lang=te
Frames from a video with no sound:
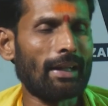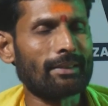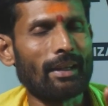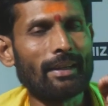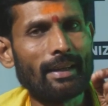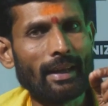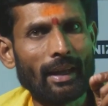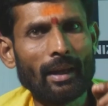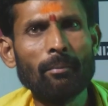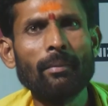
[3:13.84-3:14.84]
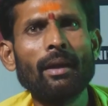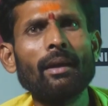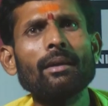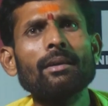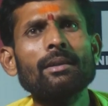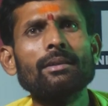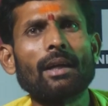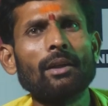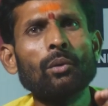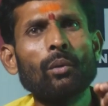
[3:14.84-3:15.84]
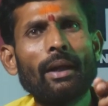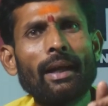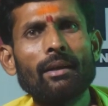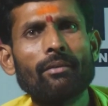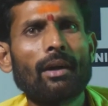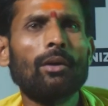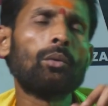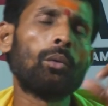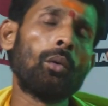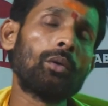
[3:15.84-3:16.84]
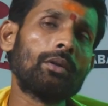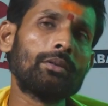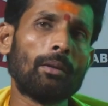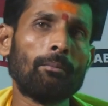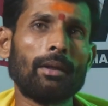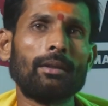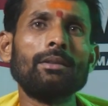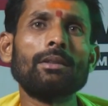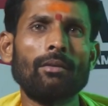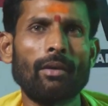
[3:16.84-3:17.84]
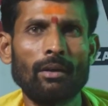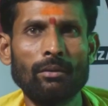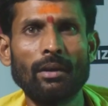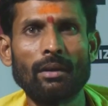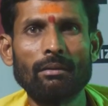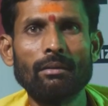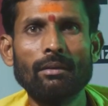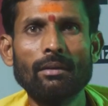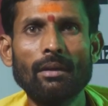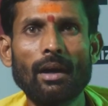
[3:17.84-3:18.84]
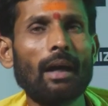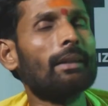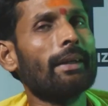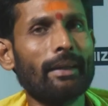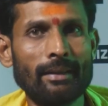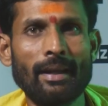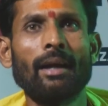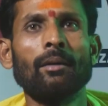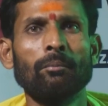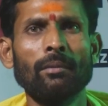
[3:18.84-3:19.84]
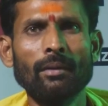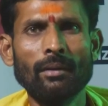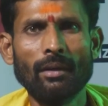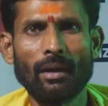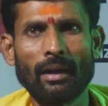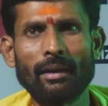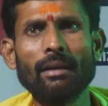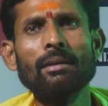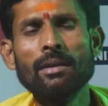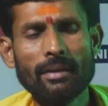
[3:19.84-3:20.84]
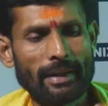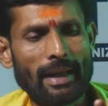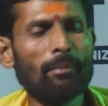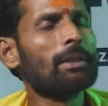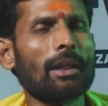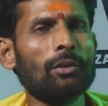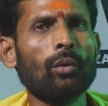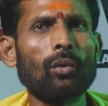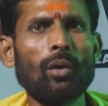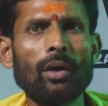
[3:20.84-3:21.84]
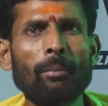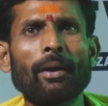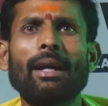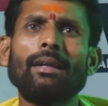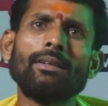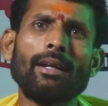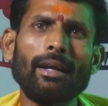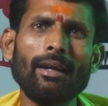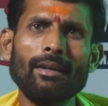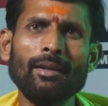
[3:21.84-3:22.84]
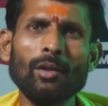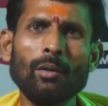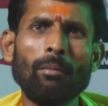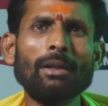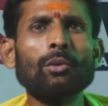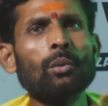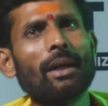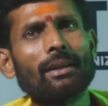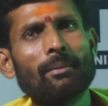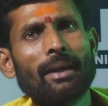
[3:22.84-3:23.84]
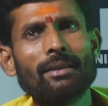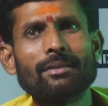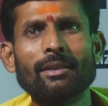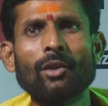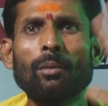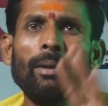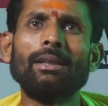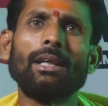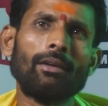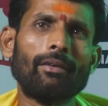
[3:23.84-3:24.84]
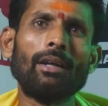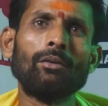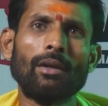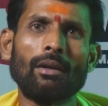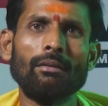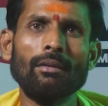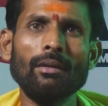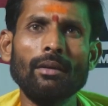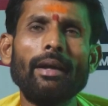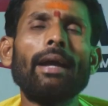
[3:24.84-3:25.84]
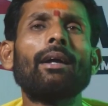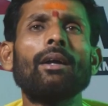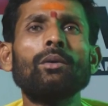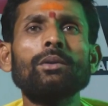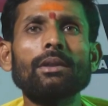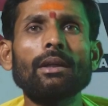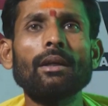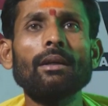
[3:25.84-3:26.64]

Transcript: అసలు ఏమీ చదువు లేని వాళ్ళు కోట్లు సంపాదించిన వాళ్ళు ఉన్నారు అదే జ్ఞానం అంటే ఏమి చదువుకోకపోయినా సరే మంచి ఉన్నతమైన స్థితిలో బతికే వాళ్ళు ఉన్నారు ఎక్కడి నుంచి